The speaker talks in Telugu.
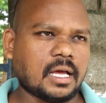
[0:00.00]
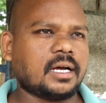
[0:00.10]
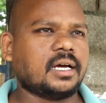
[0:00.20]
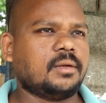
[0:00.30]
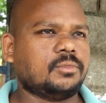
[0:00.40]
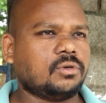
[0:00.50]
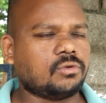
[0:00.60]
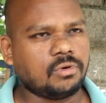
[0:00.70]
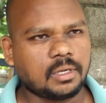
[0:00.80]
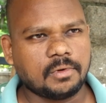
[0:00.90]
సహకారంతో
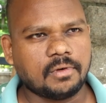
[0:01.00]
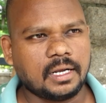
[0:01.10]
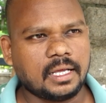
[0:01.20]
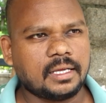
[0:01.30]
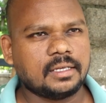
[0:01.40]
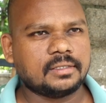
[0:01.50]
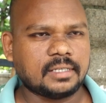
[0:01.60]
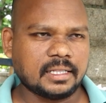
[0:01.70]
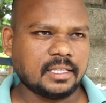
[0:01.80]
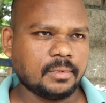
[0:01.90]
కూటమి వల్లే
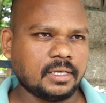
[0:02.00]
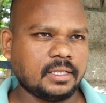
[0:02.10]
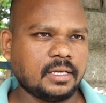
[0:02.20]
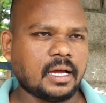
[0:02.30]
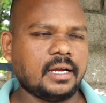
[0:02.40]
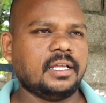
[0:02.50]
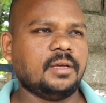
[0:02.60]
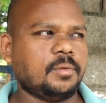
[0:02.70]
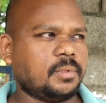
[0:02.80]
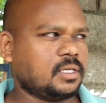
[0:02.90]
సాధ్యమైంది అండ్
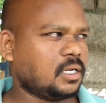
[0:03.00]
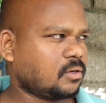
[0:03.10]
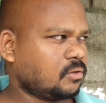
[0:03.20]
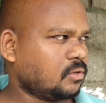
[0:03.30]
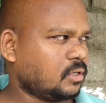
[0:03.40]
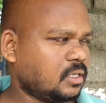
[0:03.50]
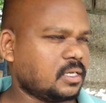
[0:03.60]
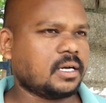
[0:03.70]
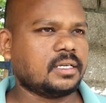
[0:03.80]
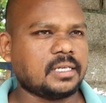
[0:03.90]
ఏపీ ప్రజలకు
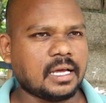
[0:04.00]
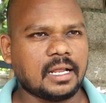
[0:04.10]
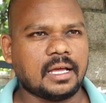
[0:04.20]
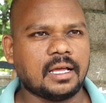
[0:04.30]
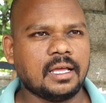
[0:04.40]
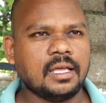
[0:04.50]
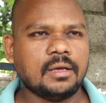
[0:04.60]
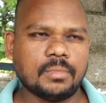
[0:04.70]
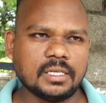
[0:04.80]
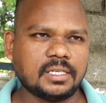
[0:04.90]
నిజంగా చాలా
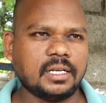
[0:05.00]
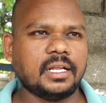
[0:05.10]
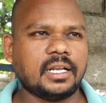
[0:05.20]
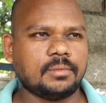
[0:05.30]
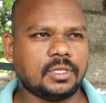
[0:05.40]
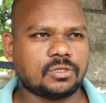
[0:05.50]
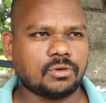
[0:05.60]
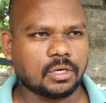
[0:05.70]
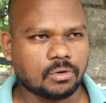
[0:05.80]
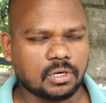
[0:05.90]
మంచి నిర్ణయం
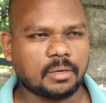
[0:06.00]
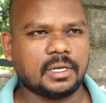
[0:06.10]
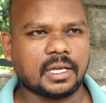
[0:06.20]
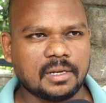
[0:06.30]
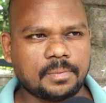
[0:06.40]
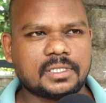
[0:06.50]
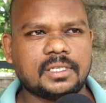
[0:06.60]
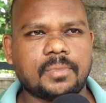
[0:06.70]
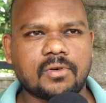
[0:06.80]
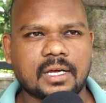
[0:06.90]
తీసుకొని కూటమిని
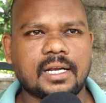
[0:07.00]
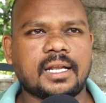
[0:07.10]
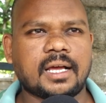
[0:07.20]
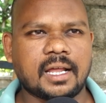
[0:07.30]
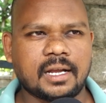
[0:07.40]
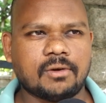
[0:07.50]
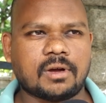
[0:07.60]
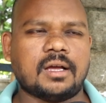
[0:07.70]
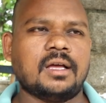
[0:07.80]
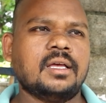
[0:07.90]
గెలిపించి పవన్ కళ్యాణ్ గారిని ఒక